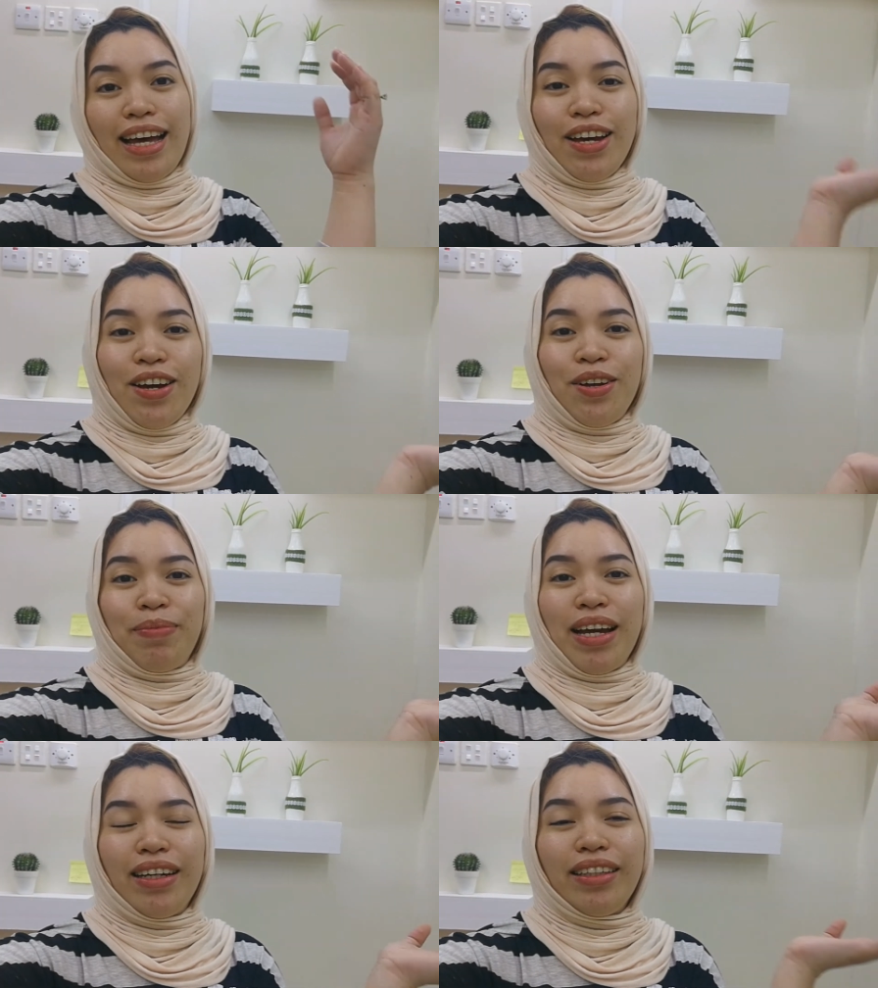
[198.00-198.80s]

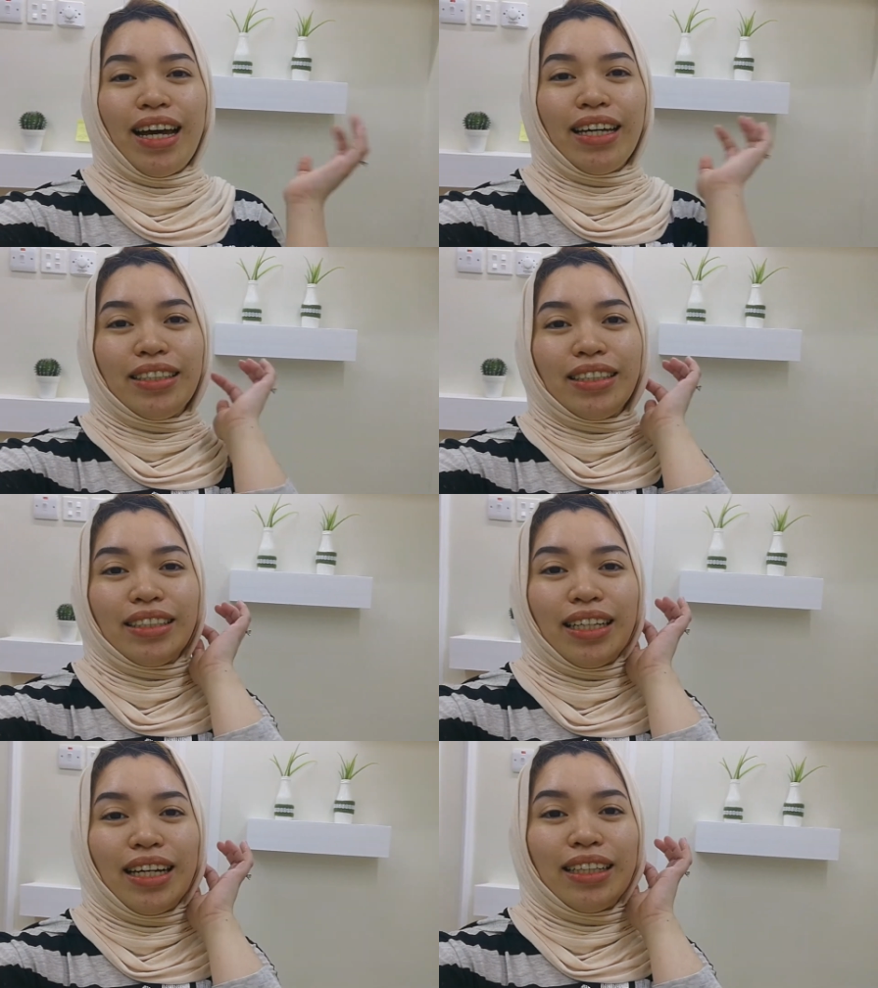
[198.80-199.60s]
Ayan, mga
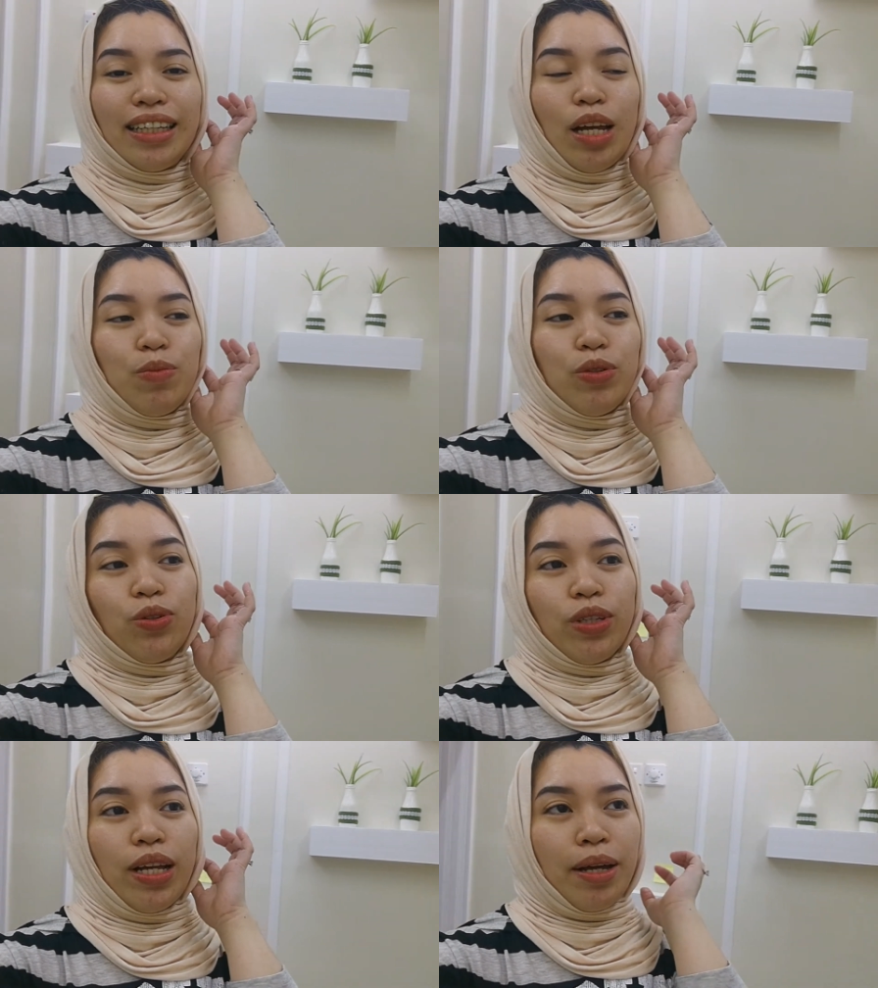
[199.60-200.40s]
kandagers. At
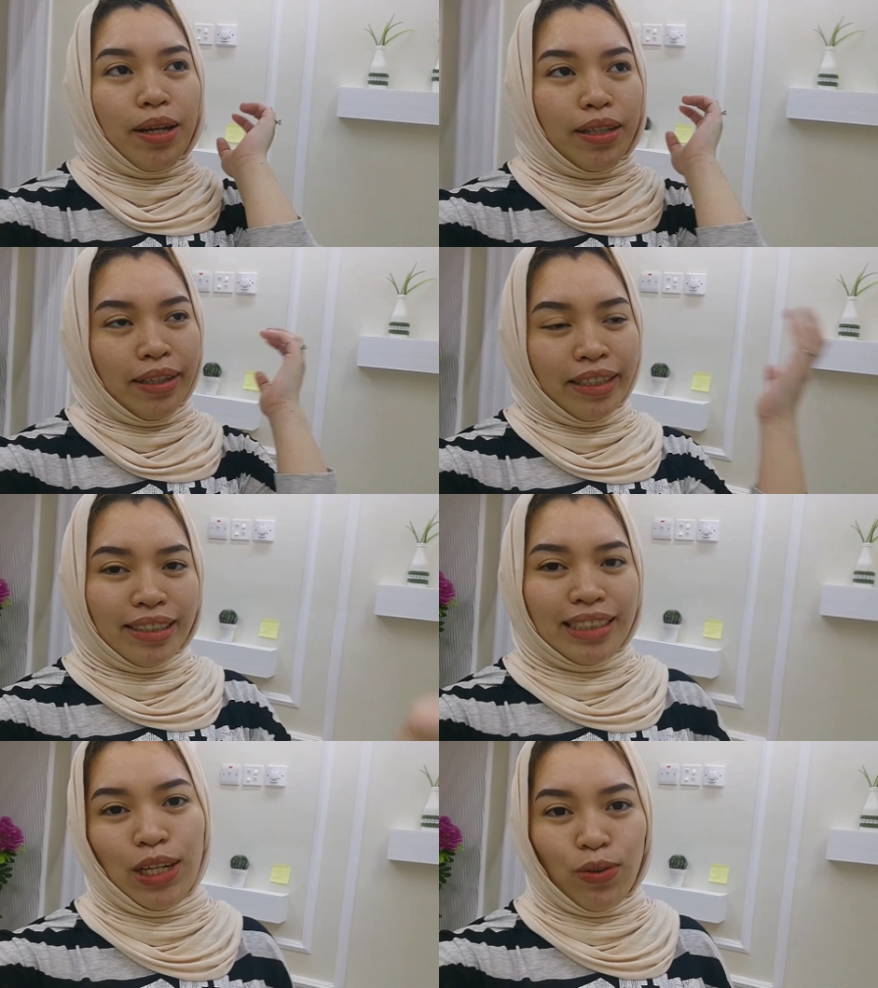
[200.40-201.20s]
natapos ko na
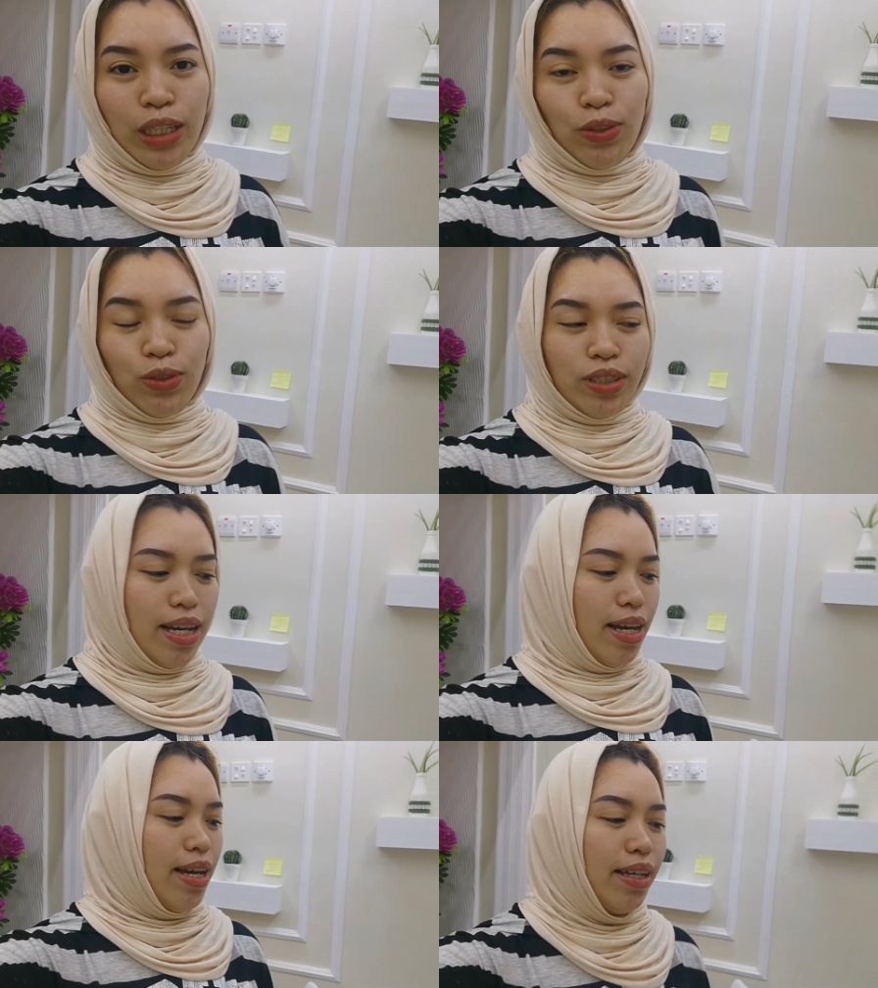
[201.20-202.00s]
linisin ko dito
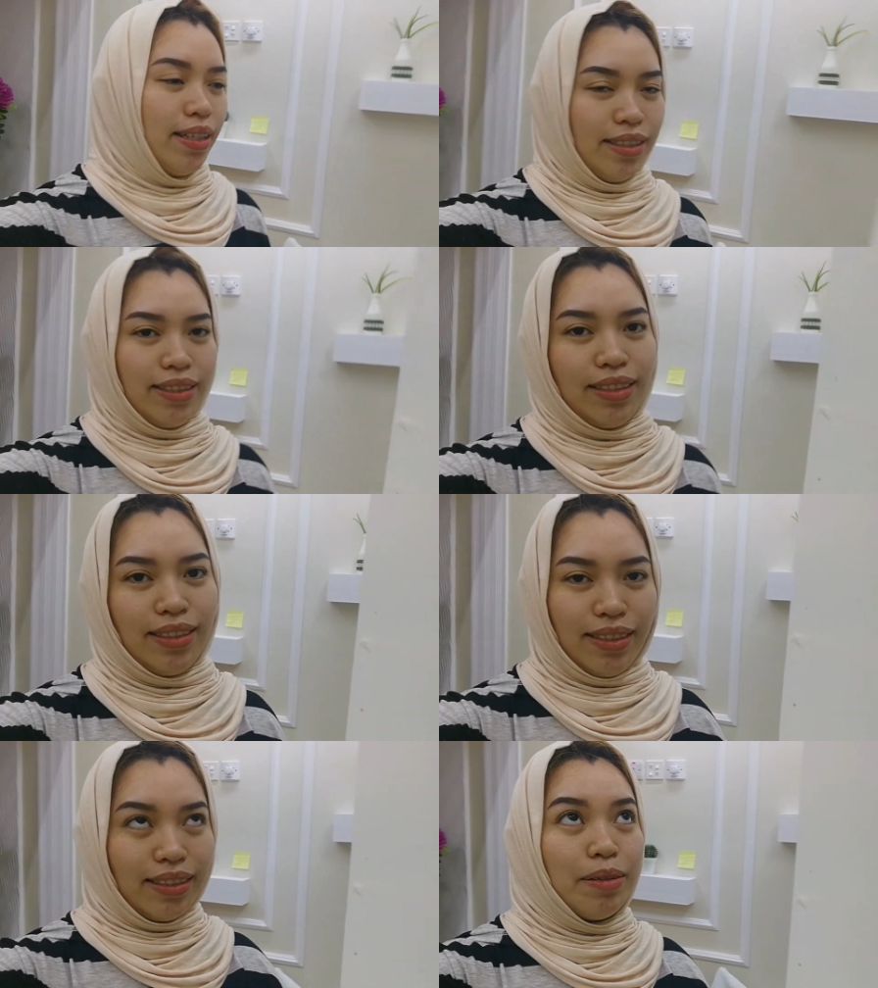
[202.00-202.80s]
sa
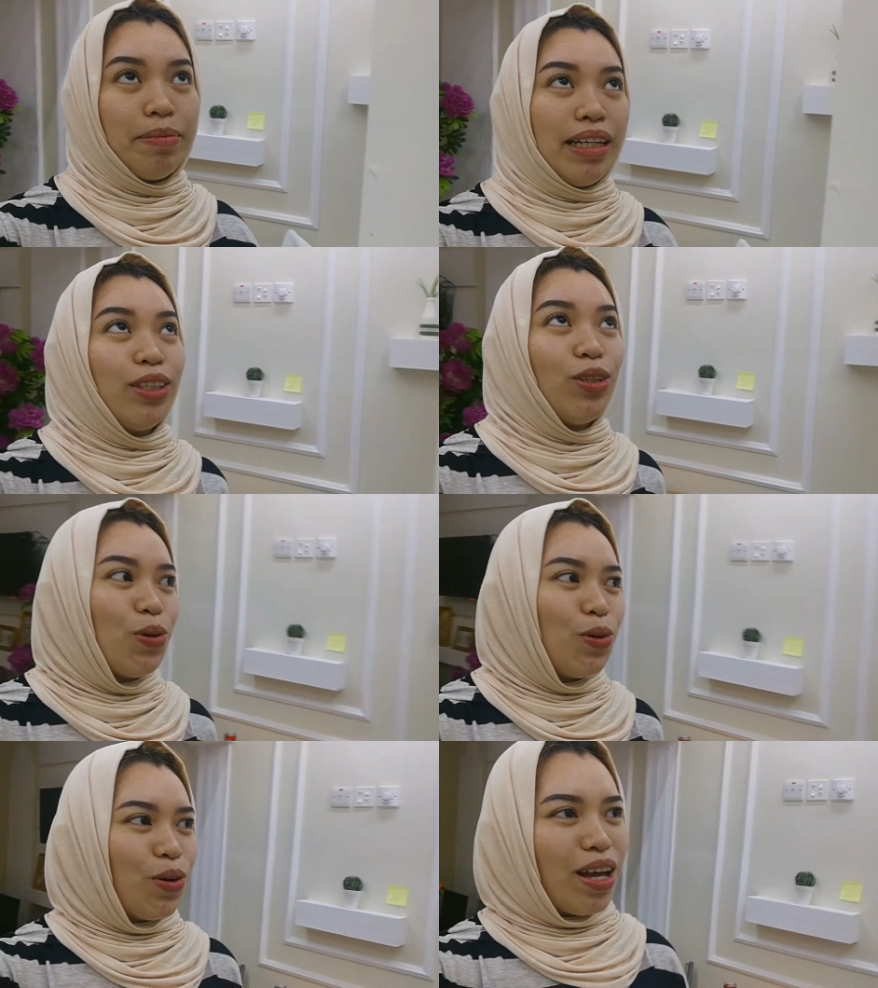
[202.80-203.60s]
sa
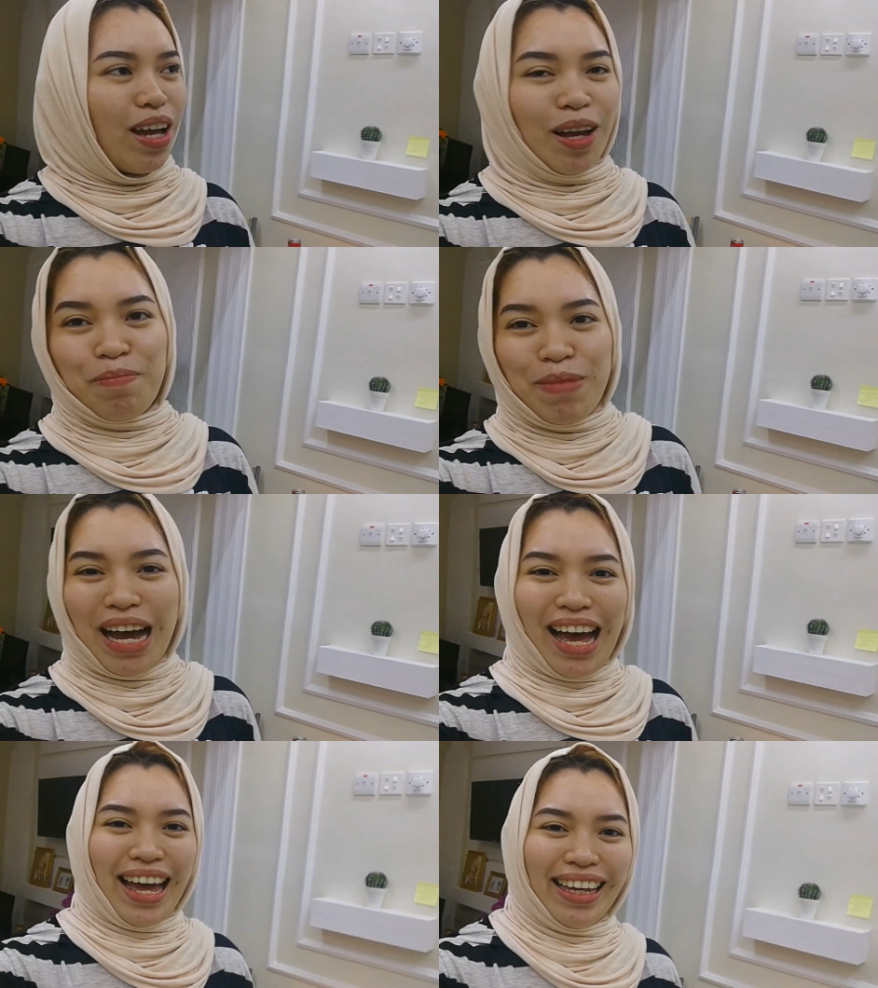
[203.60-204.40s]
maliit kong uh,
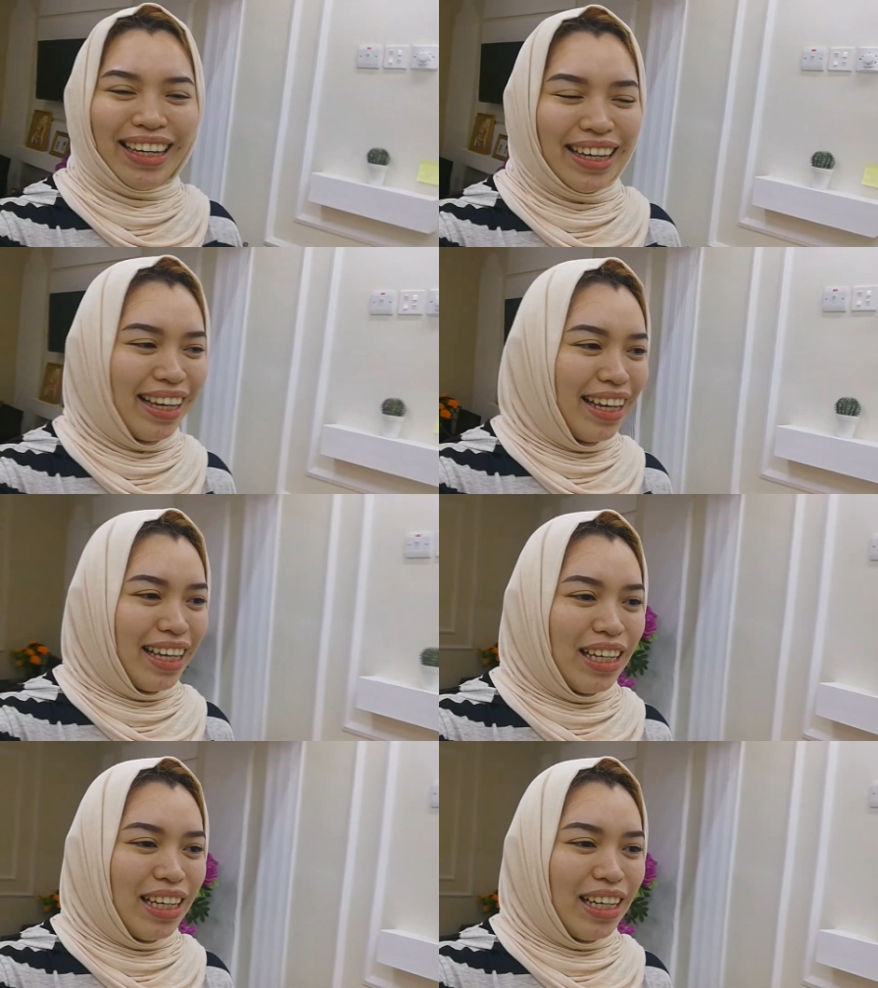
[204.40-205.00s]
bahay.